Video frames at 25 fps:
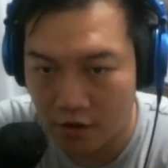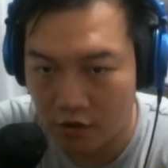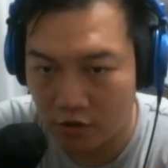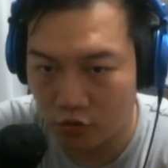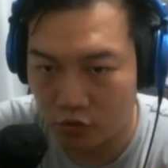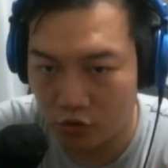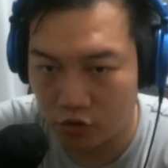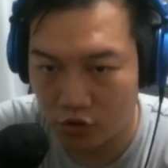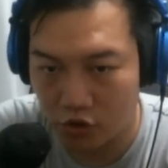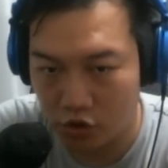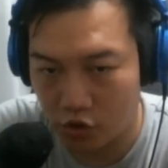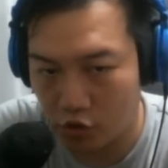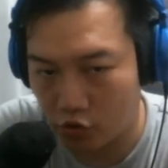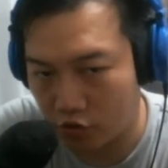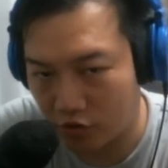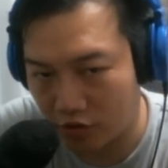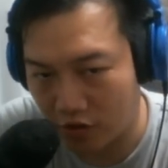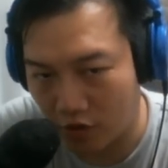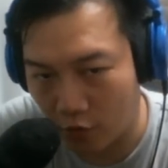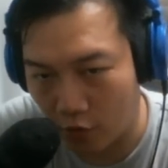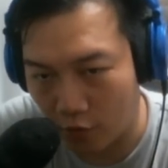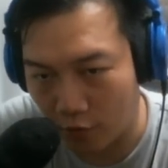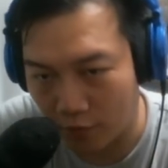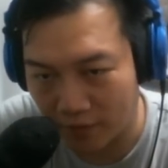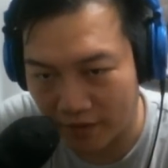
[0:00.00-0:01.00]
所以这就是
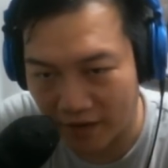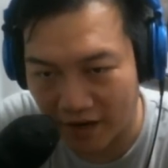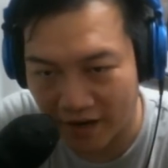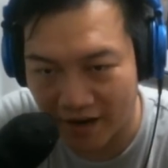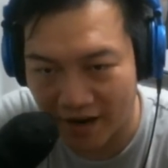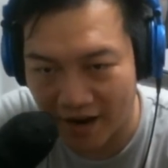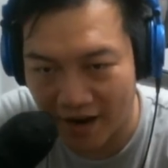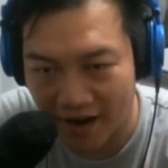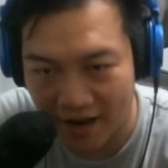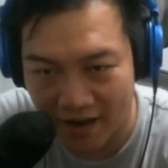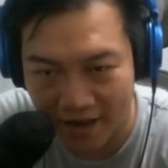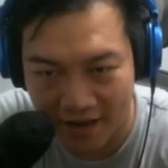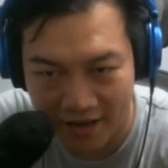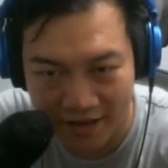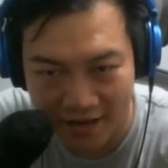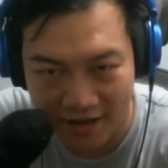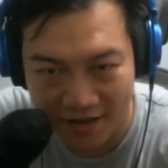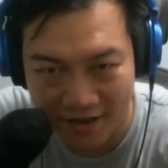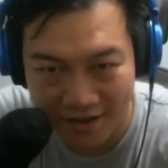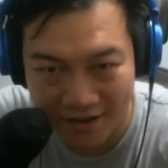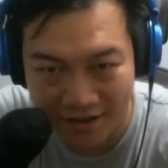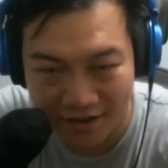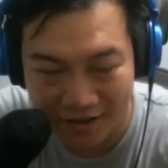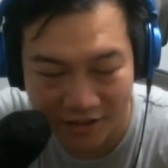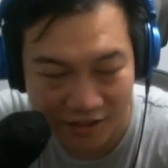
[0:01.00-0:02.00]
我们大概
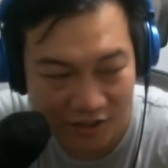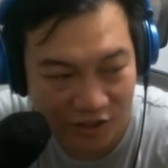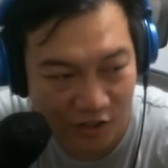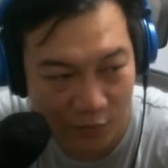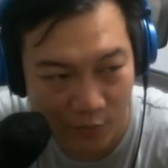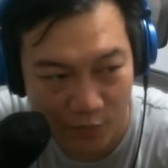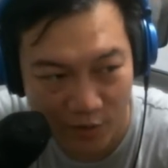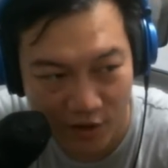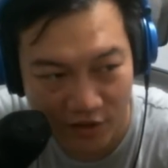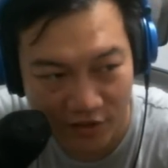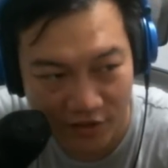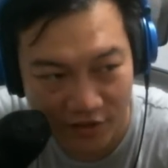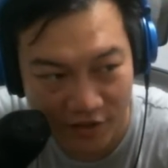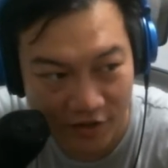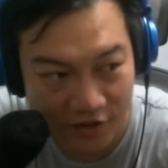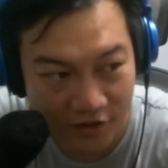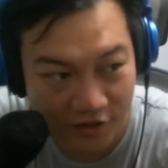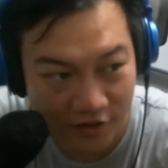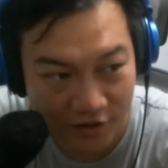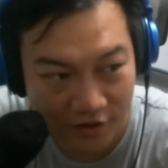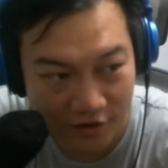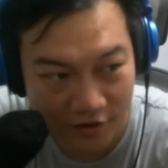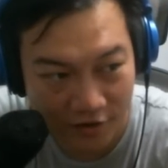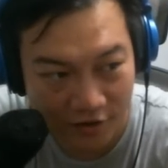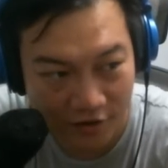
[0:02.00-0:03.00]
这边
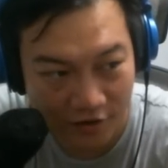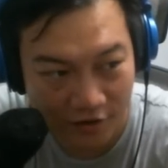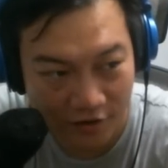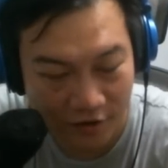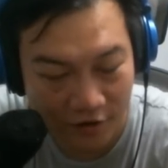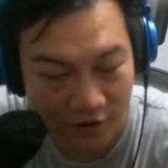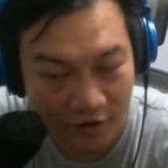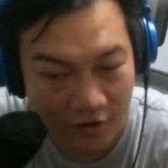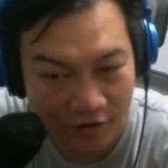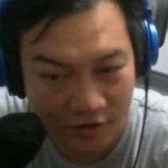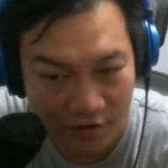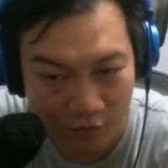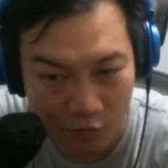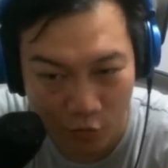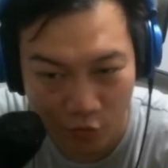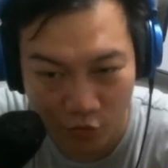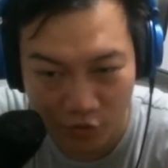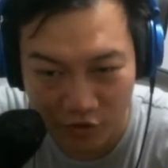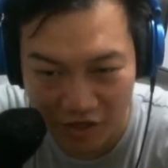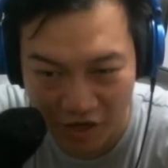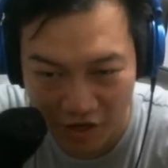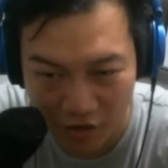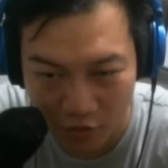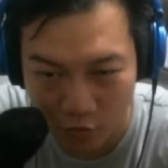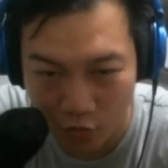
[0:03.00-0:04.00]
的目
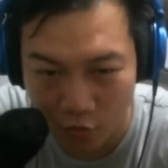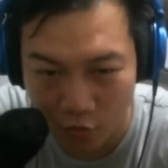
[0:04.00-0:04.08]
前